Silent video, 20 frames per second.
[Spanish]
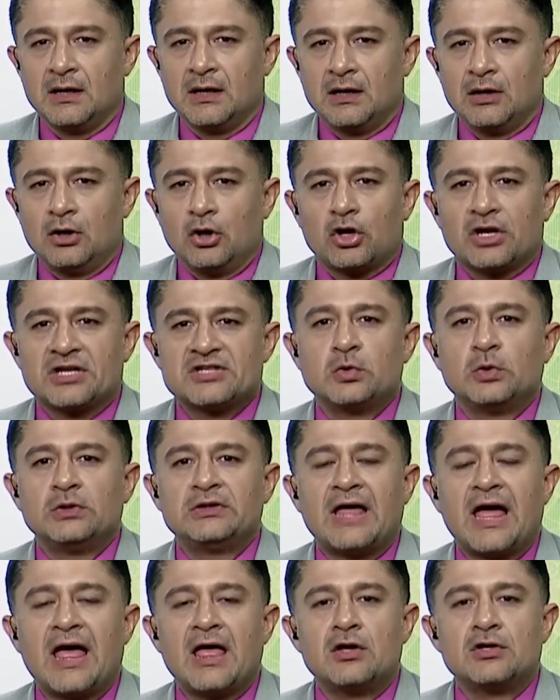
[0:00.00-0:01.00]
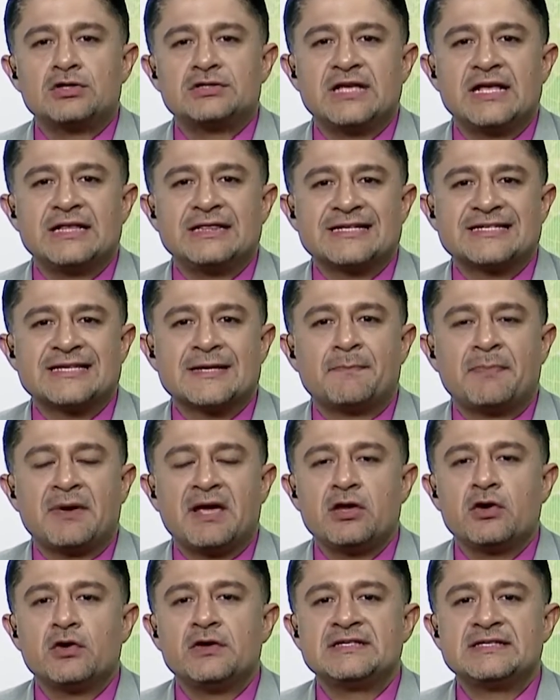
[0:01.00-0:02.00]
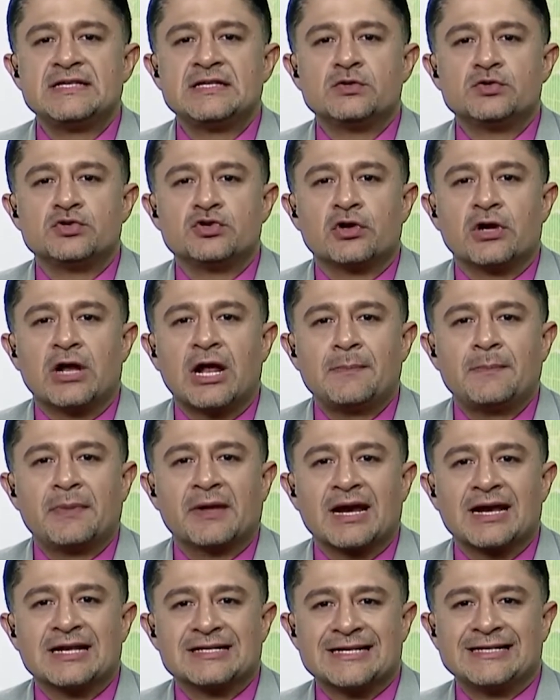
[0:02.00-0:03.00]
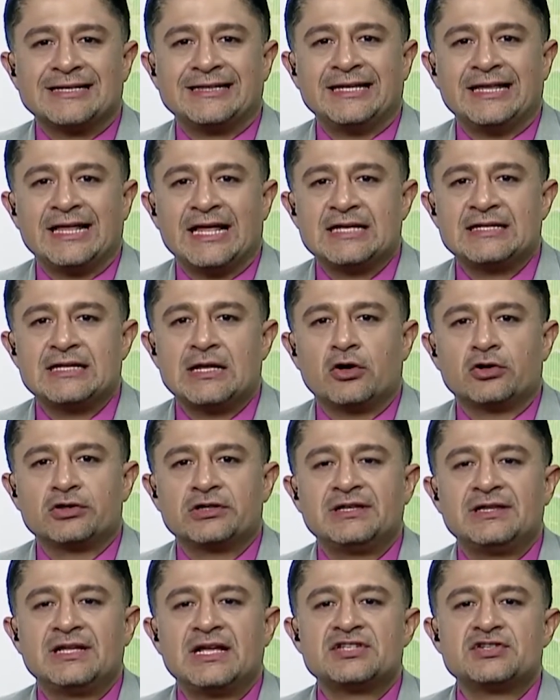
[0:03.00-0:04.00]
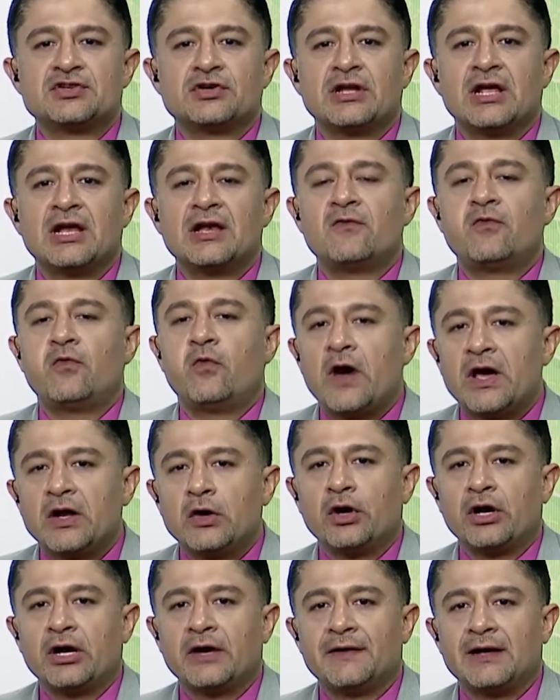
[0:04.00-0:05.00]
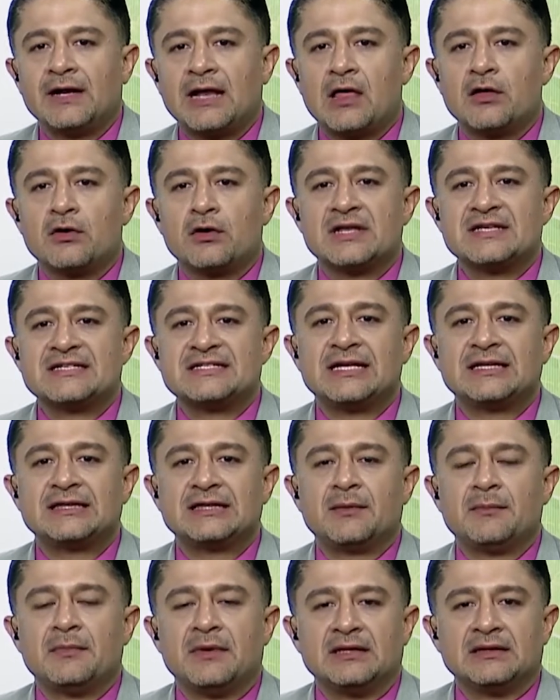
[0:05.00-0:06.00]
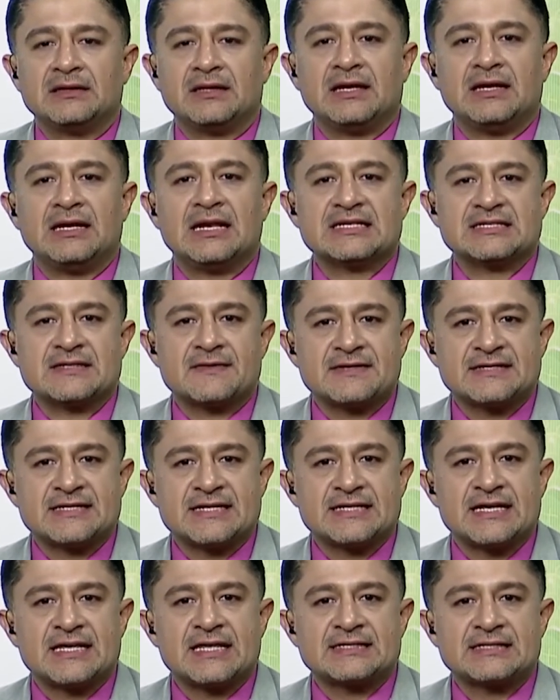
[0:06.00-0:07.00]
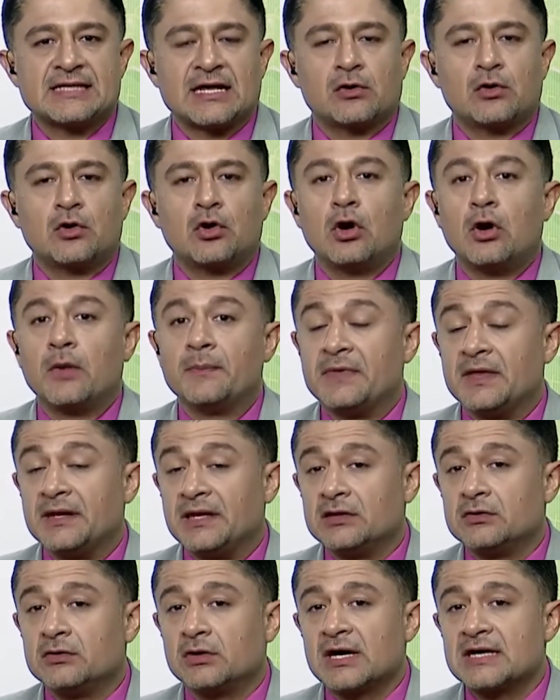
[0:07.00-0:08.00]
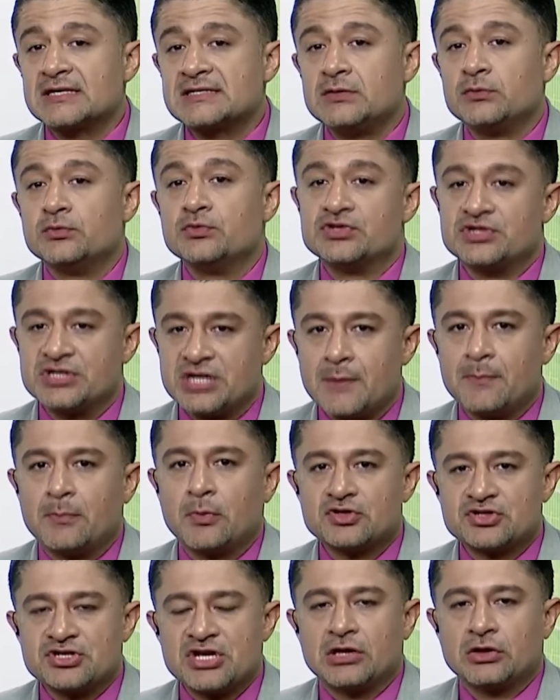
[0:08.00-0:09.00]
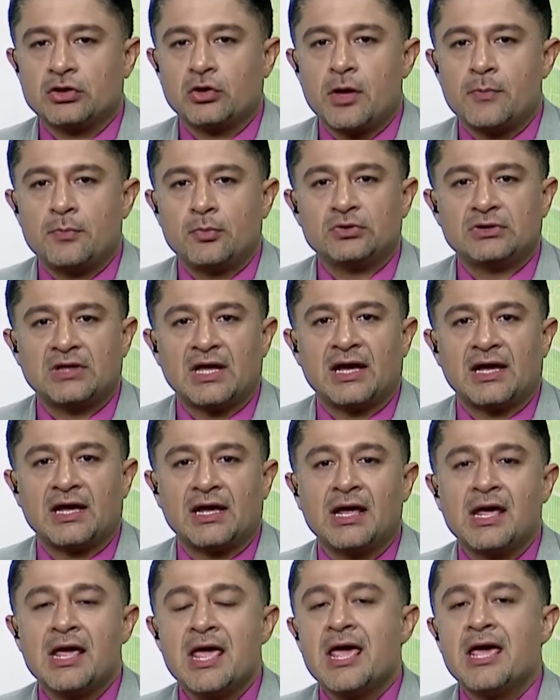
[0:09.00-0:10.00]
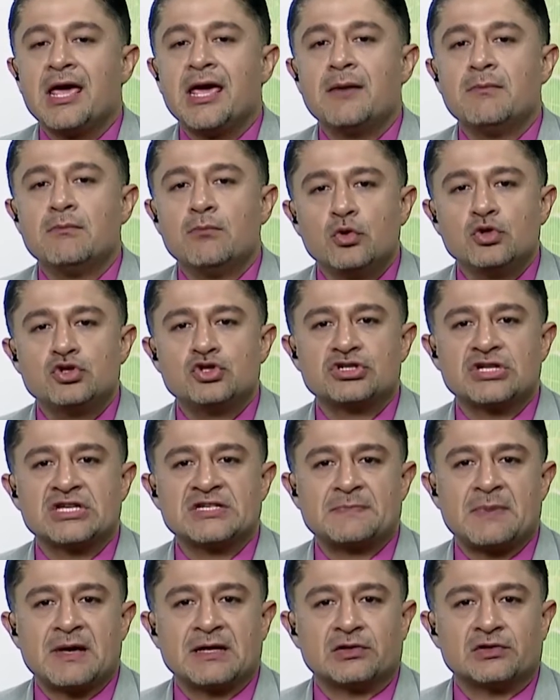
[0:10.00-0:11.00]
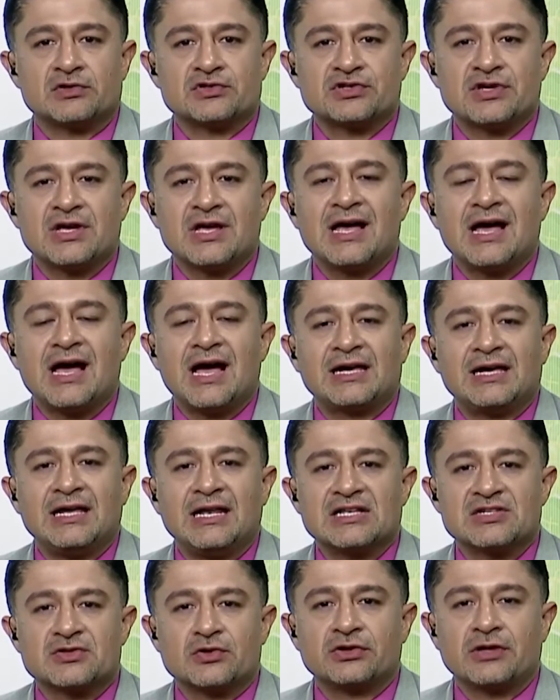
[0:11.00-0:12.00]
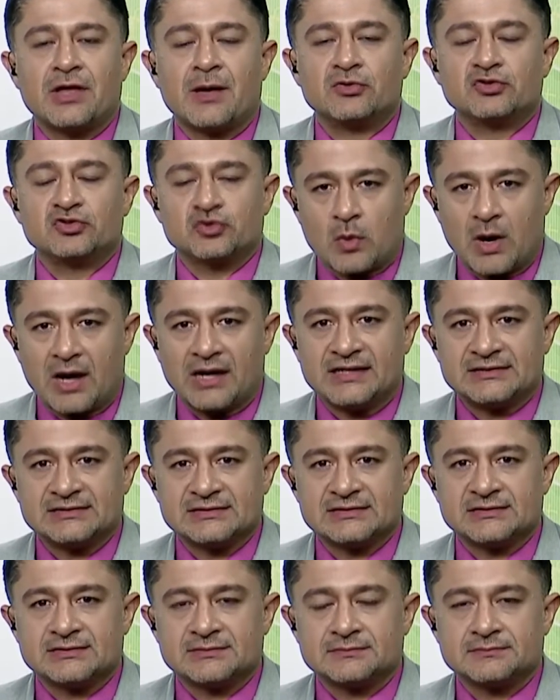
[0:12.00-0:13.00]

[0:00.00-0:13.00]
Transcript: Los resultados del desempeño institucional para las entidades del orden nacional fueron revelados recientemente y la CBC se destacó obteniendo casi un 100% de puntaje en muchos aspectos. Aquí les contamos cuáles.